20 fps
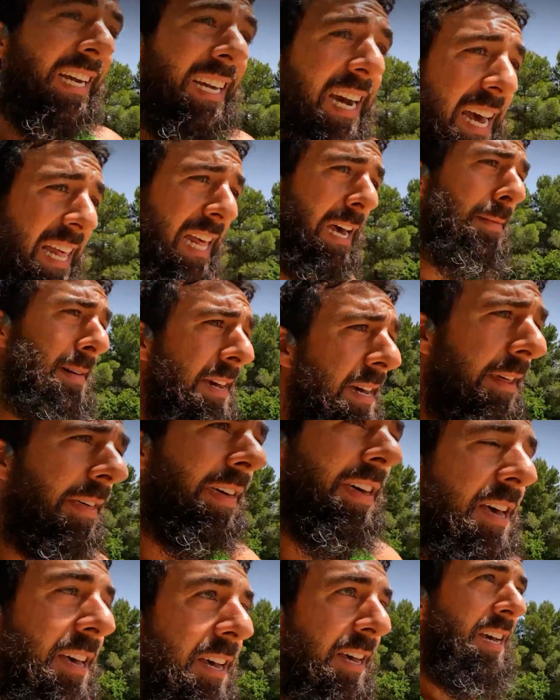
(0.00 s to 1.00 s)
cada vez
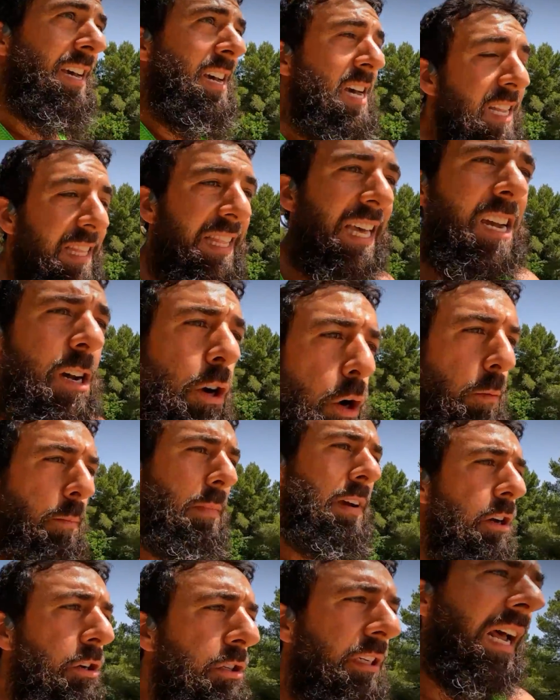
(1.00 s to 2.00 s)
tengo
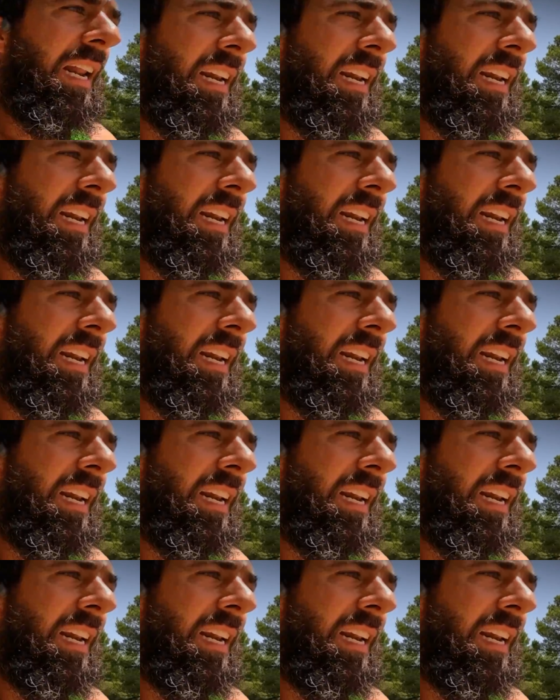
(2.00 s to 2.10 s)
menos